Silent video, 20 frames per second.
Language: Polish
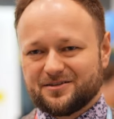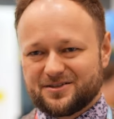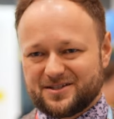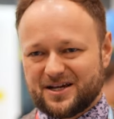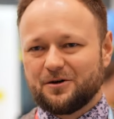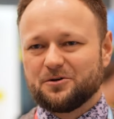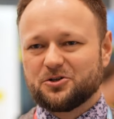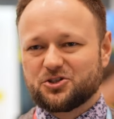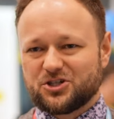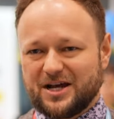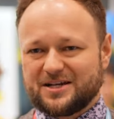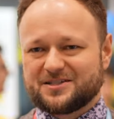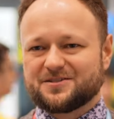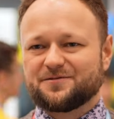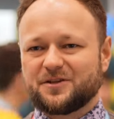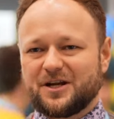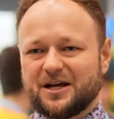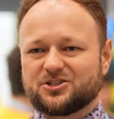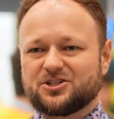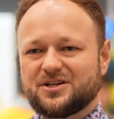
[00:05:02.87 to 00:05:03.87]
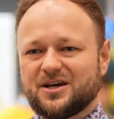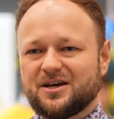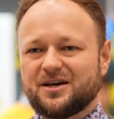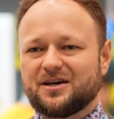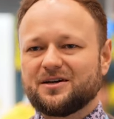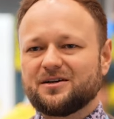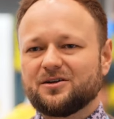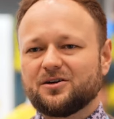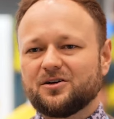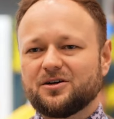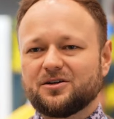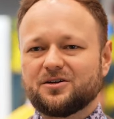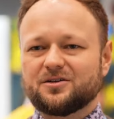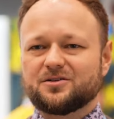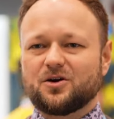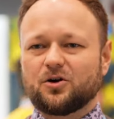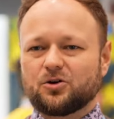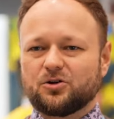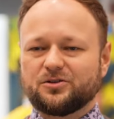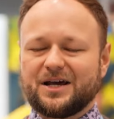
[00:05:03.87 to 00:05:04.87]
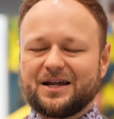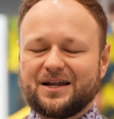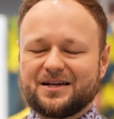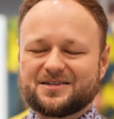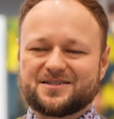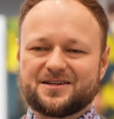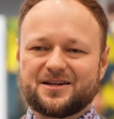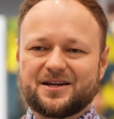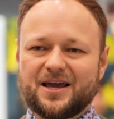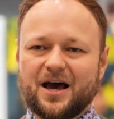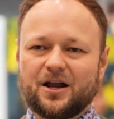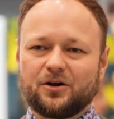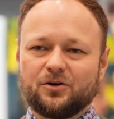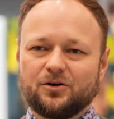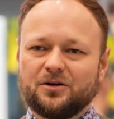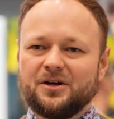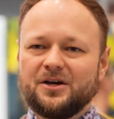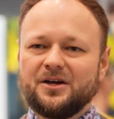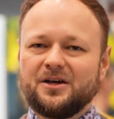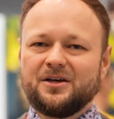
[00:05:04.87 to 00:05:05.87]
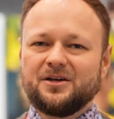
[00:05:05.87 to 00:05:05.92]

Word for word: cały czas w trakcie e, oglądania serialu,